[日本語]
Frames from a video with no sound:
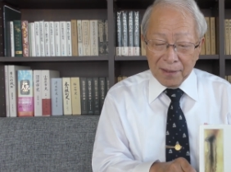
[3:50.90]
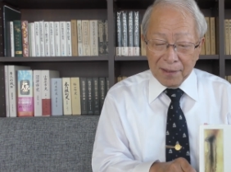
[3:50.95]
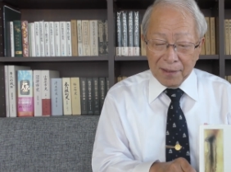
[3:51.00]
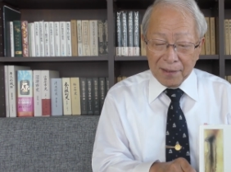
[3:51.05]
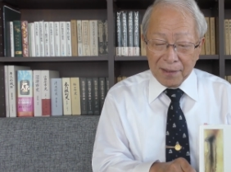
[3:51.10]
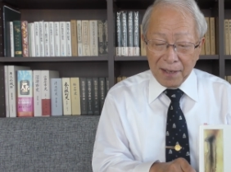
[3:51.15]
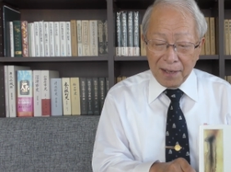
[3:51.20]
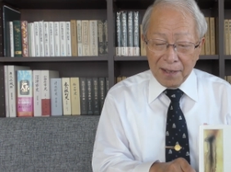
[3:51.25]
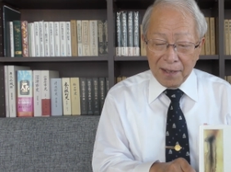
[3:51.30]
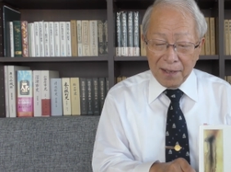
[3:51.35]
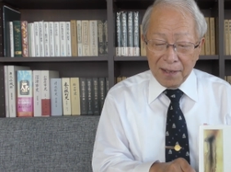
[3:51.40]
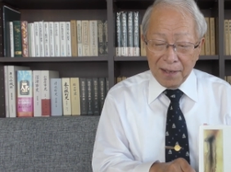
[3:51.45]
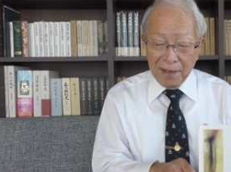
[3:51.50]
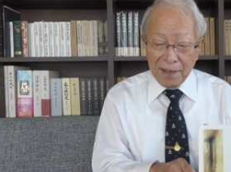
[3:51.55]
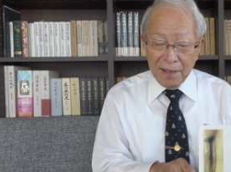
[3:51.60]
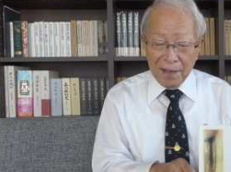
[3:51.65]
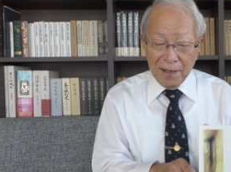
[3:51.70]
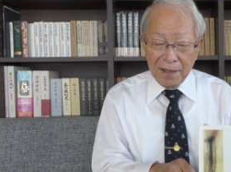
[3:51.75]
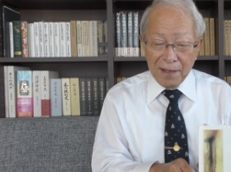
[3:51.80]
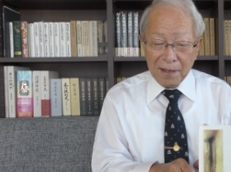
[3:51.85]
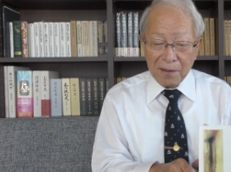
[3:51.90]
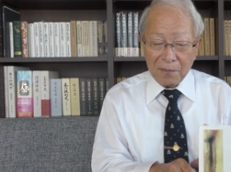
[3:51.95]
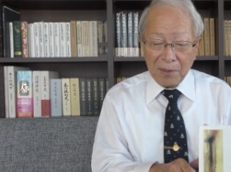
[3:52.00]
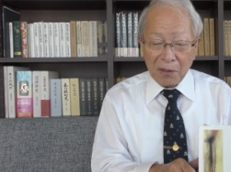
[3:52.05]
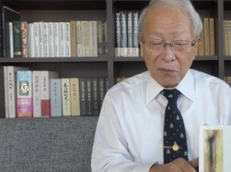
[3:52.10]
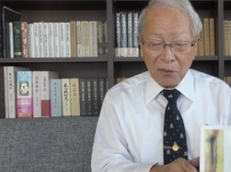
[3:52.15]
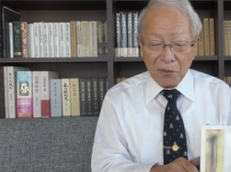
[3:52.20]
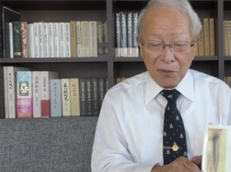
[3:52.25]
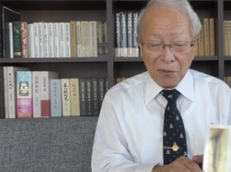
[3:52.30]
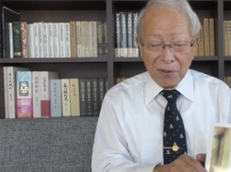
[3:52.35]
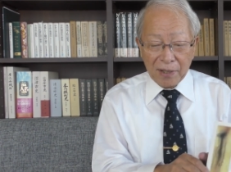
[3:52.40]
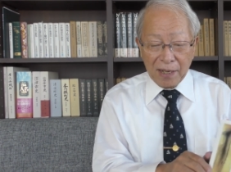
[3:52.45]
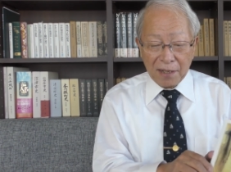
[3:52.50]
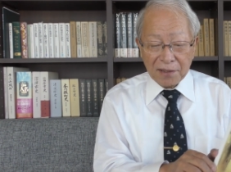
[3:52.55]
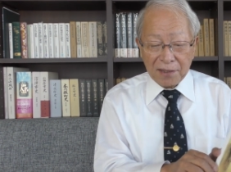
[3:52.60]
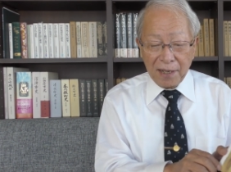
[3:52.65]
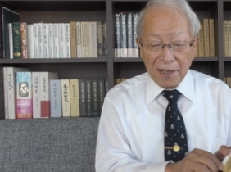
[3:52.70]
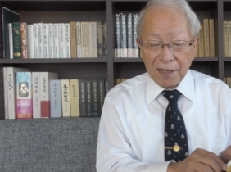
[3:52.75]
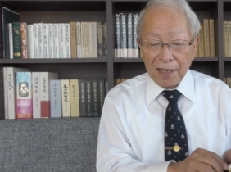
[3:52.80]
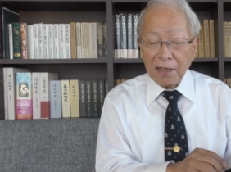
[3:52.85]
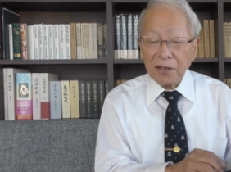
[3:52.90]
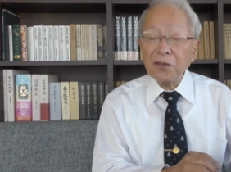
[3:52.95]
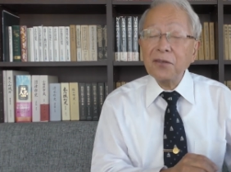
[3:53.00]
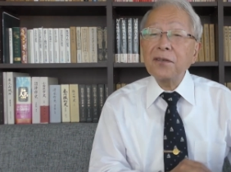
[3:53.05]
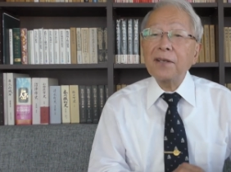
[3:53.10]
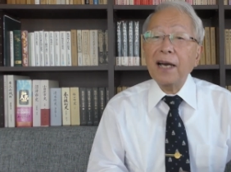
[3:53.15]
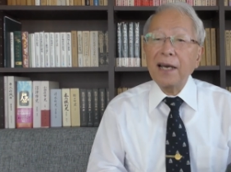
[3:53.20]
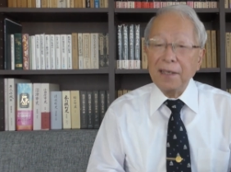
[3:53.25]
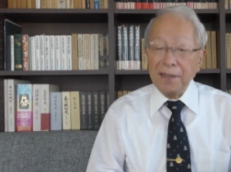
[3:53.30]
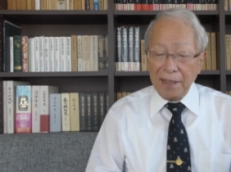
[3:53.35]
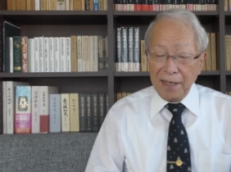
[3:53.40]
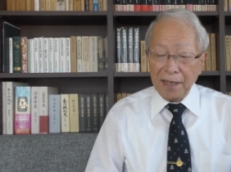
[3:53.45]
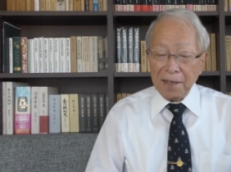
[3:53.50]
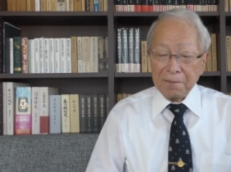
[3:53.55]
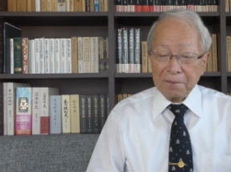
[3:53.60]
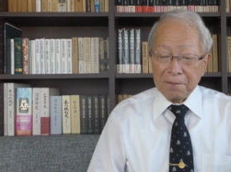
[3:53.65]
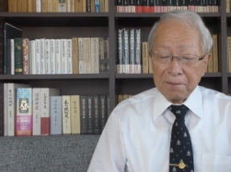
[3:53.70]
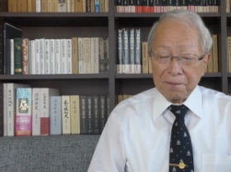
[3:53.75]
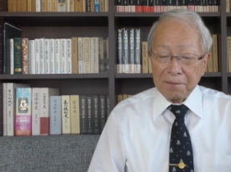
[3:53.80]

で、まあ、この学生研究会で、